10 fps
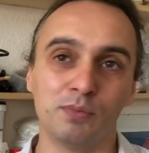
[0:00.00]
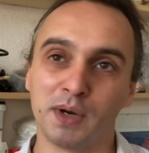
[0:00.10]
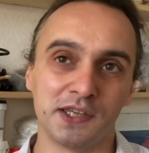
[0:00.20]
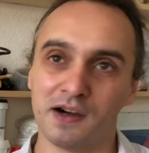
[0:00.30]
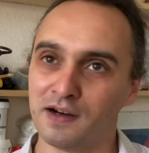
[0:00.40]

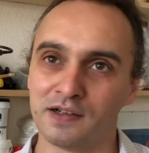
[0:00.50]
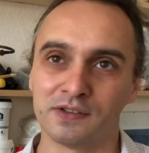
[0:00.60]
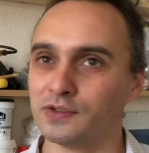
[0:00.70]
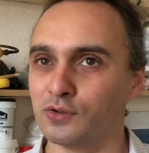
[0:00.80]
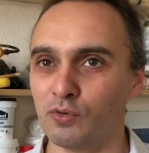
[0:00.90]
païens
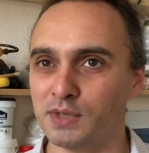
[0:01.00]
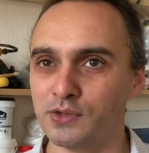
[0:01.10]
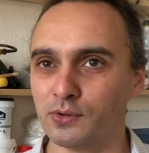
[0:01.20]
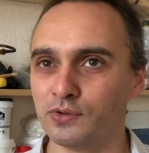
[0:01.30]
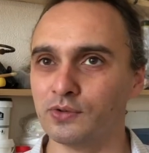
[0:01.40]
euh, au
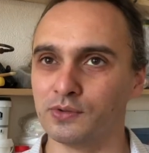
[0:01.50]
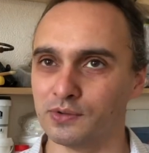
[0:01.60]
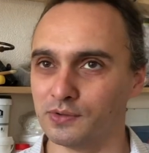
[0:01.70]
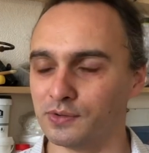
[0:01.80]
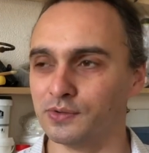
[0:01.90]
milieu
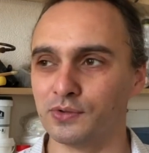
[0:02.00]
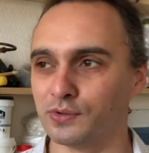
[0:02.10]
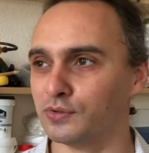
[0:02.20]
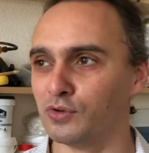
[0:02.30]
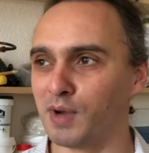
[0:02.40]
de,